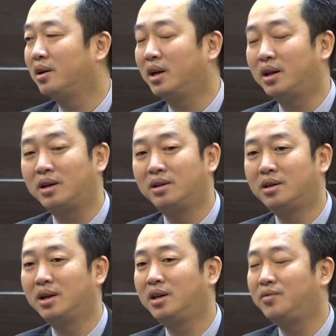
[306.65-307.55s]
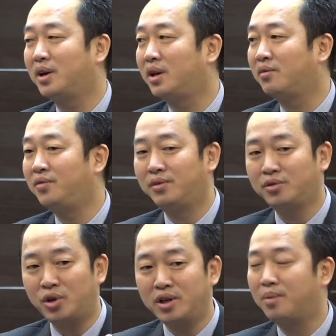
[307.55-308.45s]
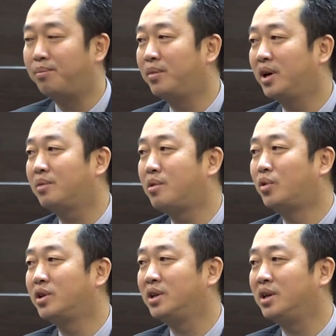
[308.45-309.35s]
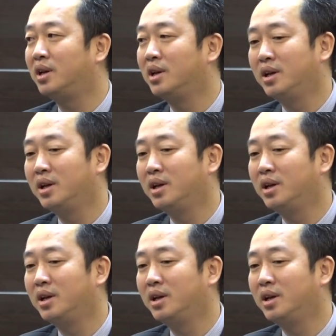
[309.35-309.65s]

người ta hướng đến cái việc là doanh nghiệp người ta mong muốn cái gì